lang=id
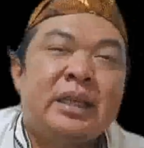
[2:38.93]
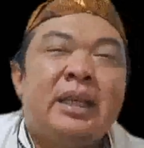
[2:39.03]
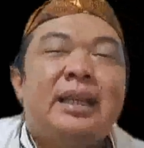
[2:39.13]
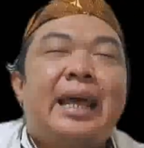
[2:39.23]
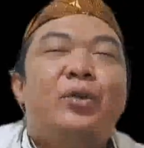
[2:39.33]

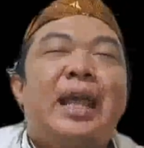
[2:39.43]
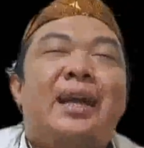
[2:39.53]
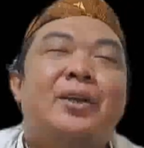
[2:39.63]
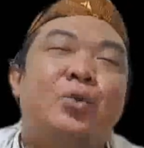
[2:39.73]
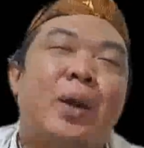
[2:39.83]
Lalu yang
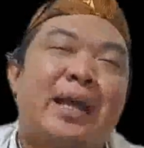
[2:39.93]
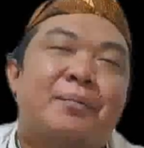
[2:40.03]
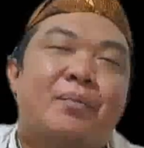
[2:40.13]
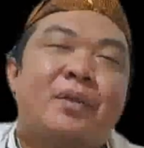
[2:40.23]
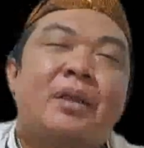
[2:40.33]
kedua,
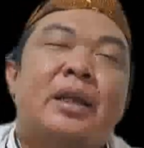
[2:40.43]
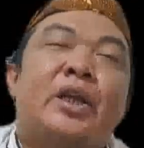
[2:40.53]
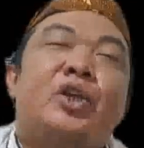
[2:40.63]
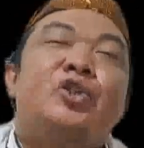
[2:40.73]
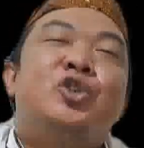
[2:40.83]

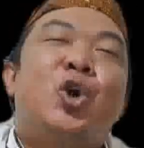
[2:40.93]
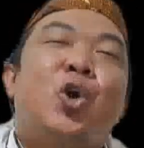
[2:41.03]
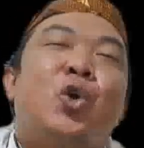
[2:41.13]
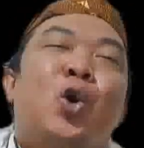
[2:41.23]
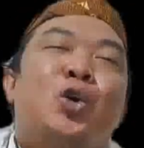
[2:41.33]

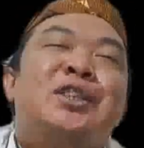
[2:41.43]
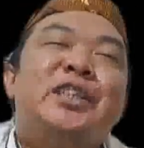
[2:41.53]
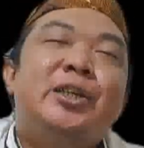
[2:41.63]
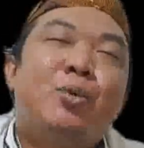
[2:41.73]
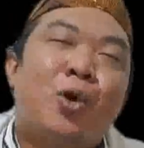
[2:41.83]
joko
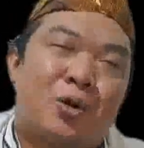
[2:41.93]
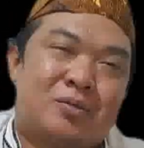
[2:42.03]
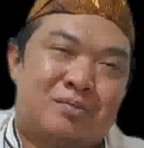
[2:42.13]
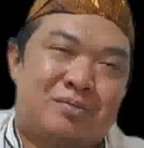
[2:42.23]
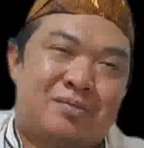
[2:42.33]
jiwo,
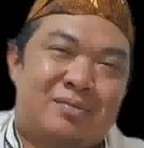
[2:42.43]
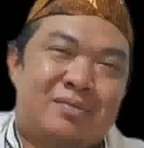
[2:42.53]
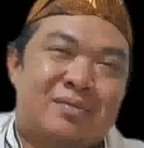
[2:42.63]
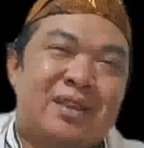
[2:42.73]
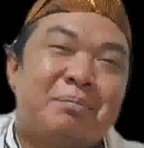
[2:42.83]

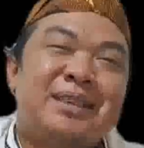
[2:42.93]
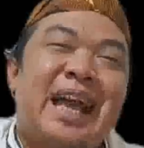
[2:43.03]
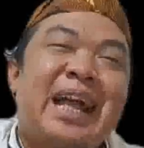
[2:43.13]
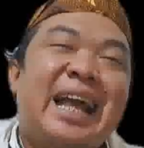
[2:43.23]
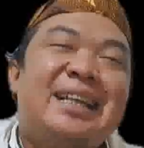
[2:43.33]

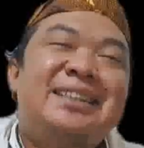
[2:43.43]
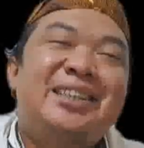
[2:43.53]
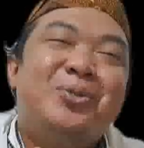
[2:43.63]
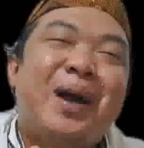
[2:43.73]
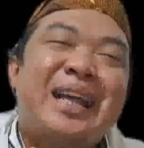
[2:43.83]
menjaga
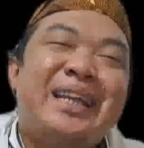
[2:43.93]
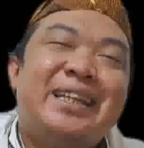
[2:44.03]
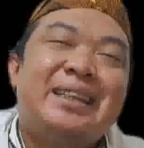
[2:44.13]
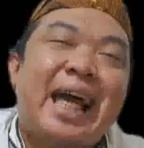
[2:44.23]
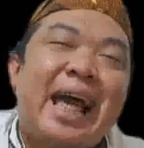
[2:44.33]
jiwa
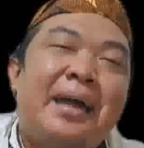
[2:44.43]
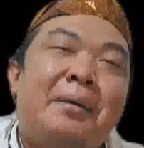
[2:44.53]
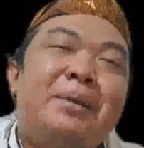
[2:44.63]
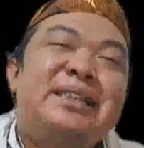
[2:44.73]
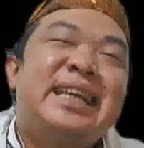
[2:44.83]
kita,
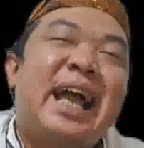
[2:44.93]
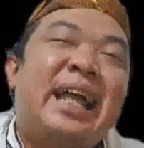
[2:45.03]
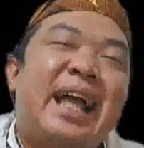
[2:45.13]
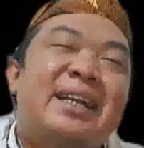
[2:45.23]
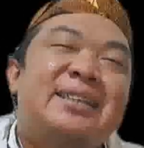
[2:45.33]

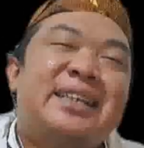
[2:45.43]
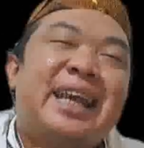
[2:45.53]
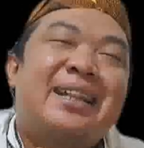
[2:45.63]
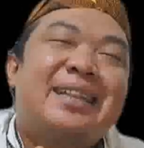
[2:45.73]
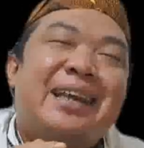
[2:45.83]
menjaga
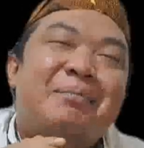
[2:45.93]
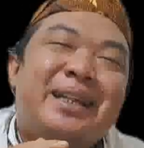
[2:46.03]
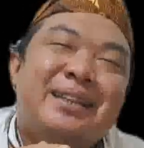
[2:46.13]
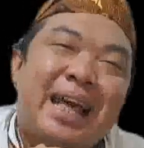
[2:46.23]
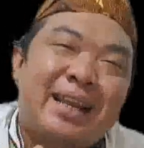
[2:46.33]
kesehatan
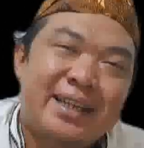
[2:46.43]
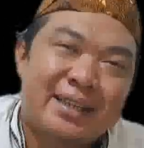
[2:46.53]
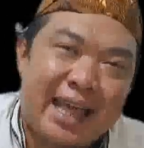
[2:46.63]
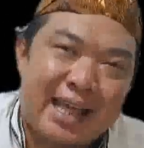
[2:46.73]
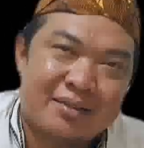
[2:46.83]
mental
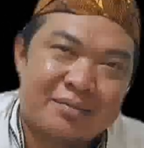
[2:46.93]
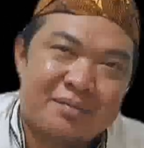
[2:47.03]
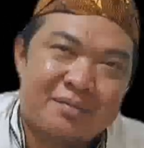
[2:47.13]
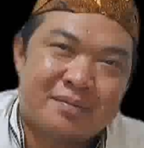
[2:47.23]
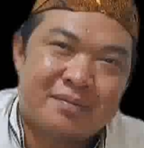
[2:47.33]
kita
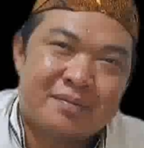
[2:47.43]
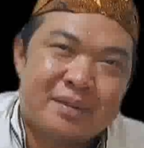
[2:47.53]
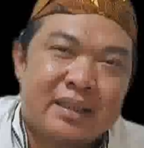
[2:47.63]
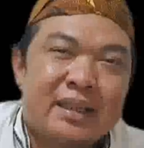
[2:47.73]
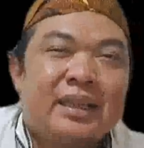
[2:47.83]

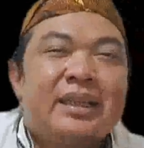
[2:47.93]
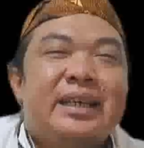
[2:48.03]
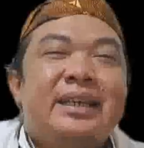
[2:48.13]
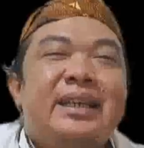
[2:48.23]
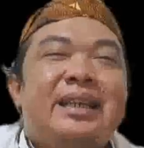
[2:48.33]

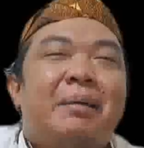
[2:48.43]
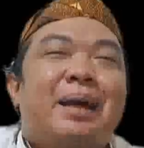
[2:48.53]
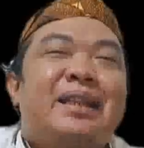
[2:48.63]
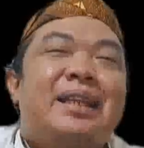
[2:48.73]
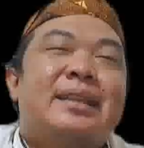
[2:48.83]
ini
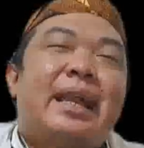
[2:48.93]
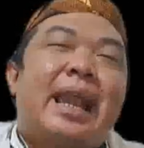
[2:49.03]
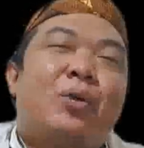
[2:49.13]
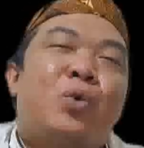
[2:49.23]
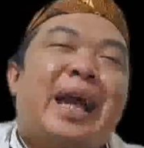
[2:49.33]
dapat kita
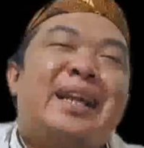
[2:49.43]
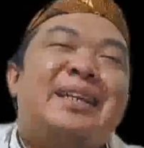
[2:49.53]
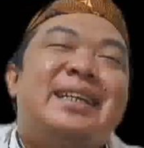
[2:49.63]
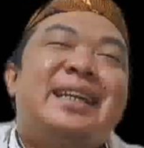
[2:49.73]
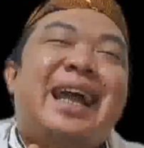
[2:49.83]

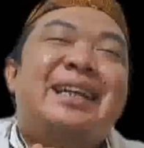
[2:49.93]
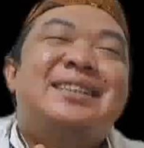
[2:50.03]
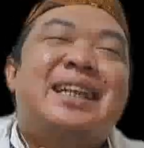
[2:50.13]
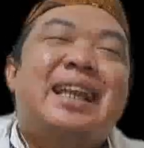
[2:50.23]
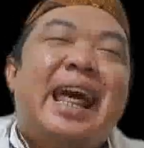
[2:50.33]
lakukan dengan
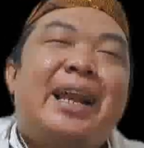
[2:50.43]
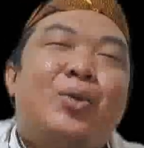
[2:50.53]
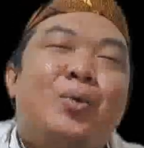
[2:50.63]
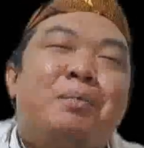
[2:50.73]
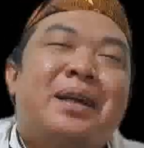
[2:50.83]

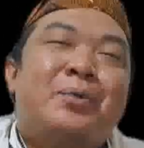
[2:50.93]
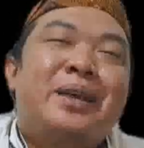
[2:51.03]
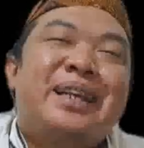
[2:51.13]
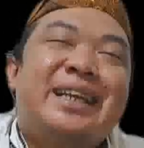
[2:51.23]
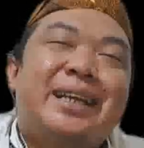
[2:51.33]
selalu
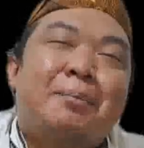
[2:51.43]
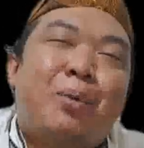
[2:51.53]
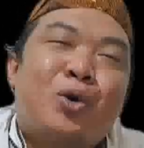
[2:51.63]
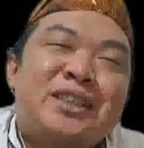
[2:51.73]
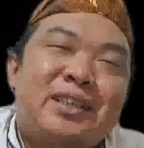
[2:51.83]
berpikir
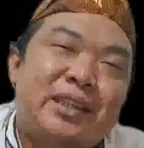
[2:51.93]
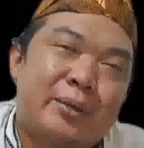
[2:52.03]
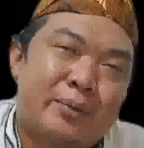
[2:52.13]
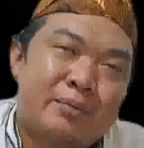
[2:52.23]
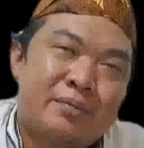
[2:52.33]
positif.
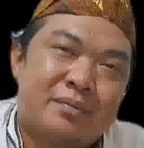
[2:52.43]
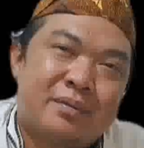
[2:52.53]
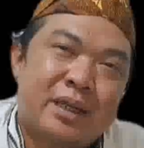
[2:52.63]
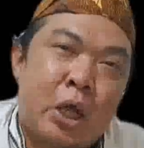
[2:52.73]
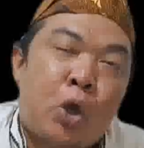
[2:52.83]

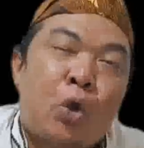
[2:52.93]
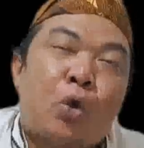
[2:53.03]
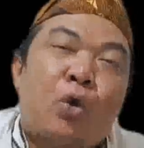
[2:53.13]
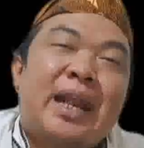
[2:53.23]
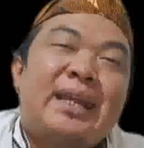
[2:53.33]

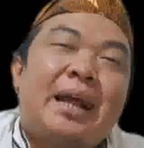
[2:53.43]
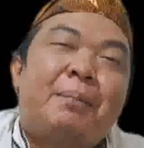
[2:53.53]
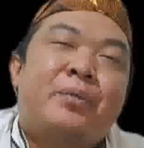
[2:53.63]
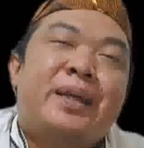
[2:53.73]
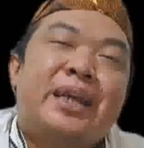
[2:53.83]
Orang yang
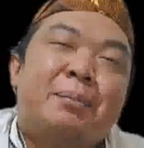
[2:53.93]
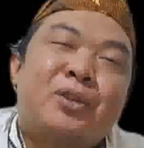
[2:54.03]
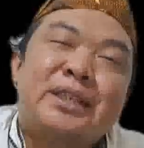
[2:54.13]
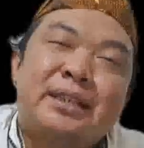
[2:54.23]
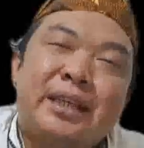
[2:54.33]
berpikir
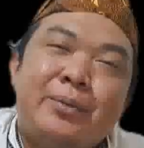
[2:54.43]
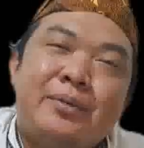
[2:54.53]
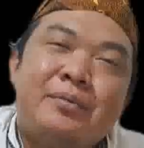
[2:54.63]
positif